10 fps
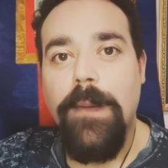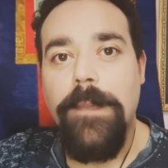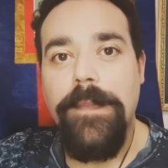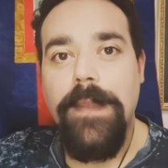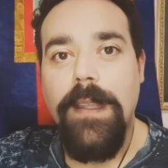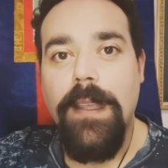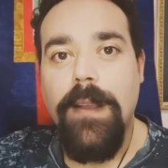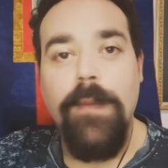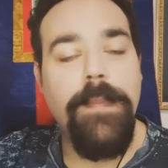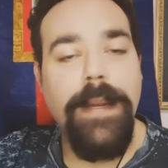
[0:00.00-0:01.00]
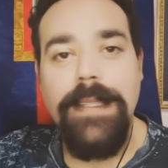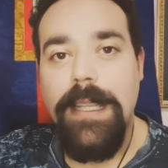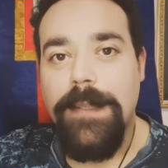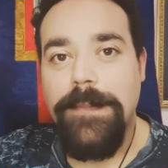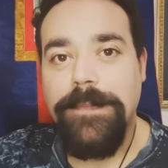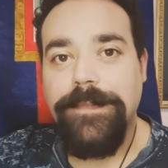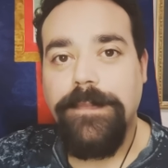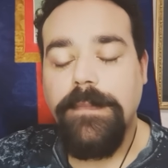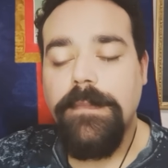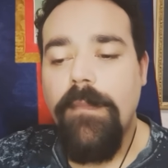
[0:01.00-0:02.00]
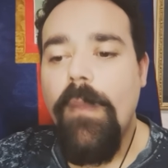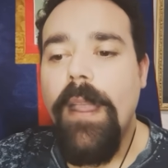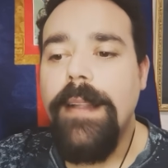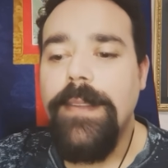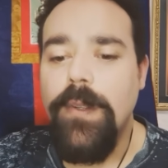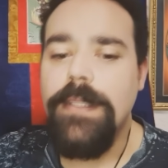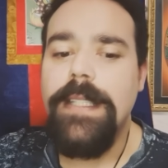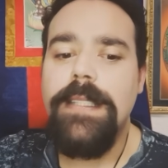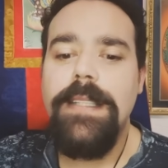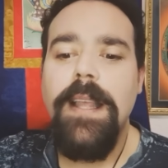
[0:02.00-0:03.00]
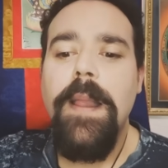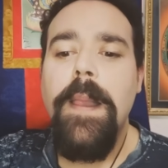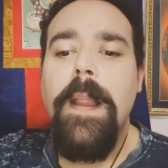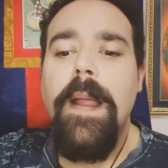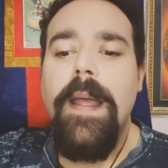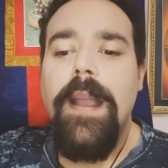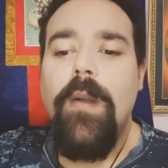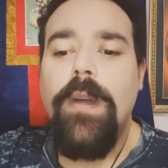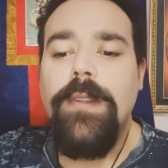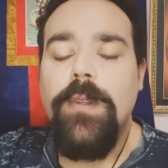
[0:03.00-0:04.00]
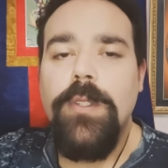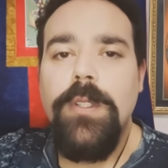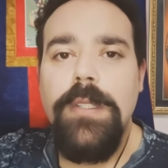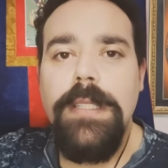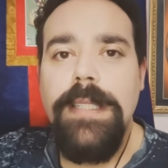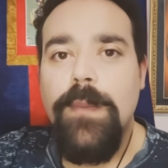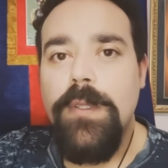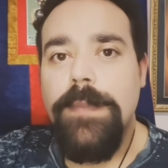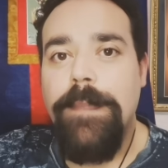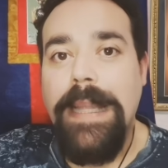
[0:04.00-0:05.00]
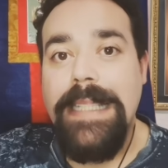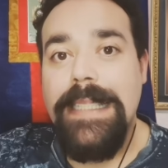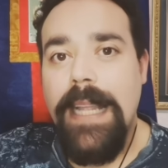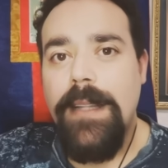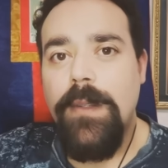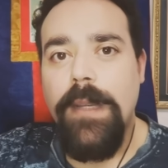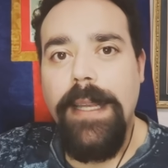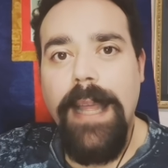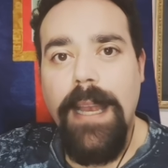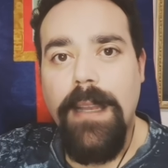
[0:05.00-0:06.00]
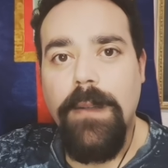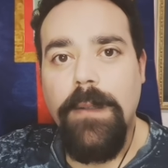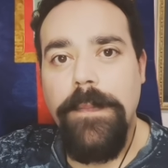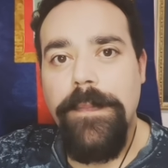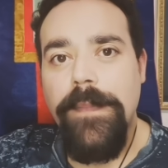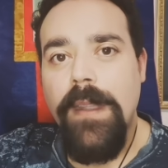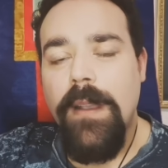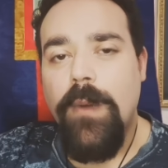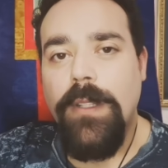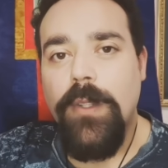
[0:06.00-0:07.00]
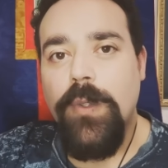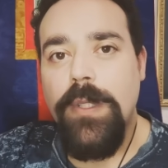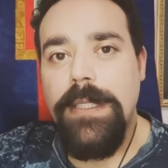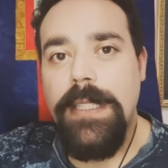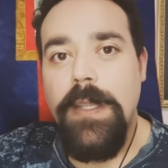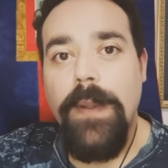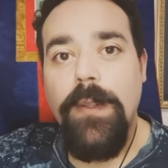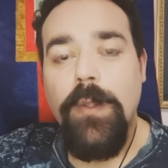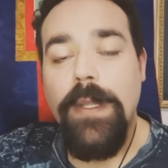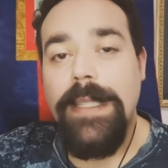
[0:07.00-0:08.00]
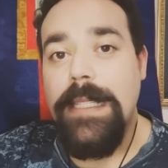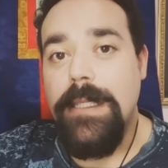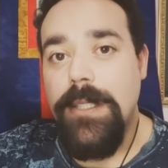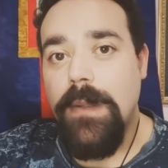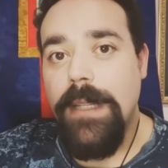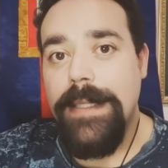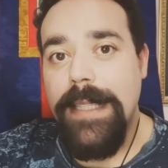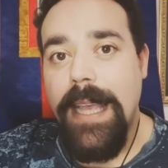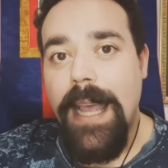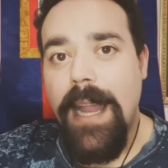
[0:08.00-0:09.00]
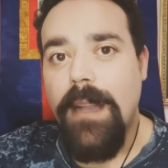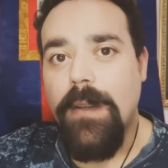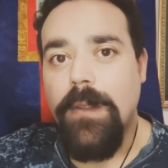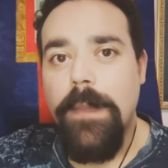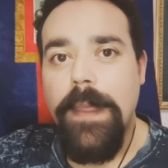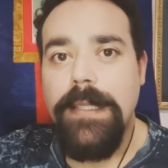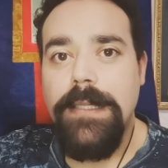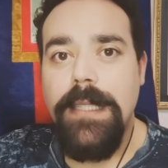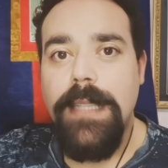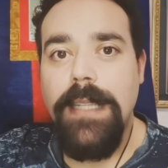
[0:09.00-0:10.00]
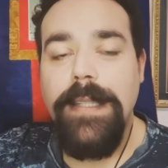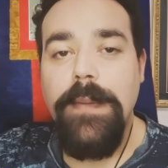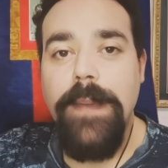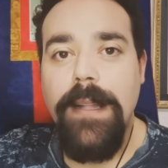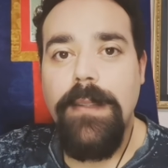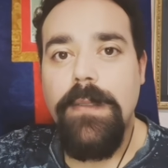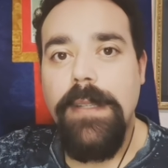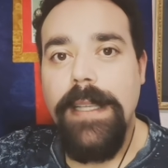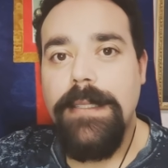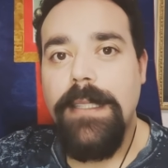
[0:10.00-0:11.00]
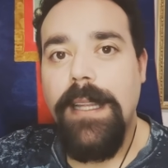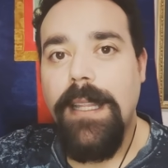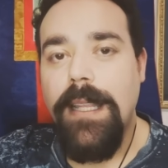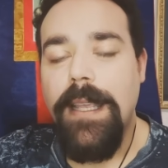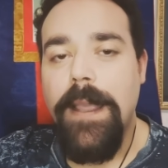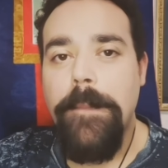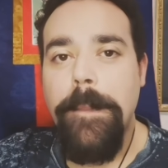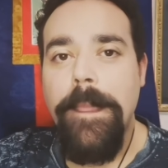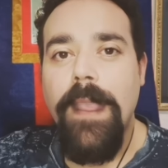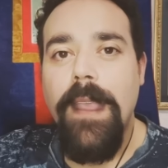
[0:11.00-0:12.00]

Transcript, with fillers: quiero eh, compartir. Entonces, cuando nosotros estamos pensando en algo, cuando tú estás llevando tu atención hacia algo, estás activando esta energía,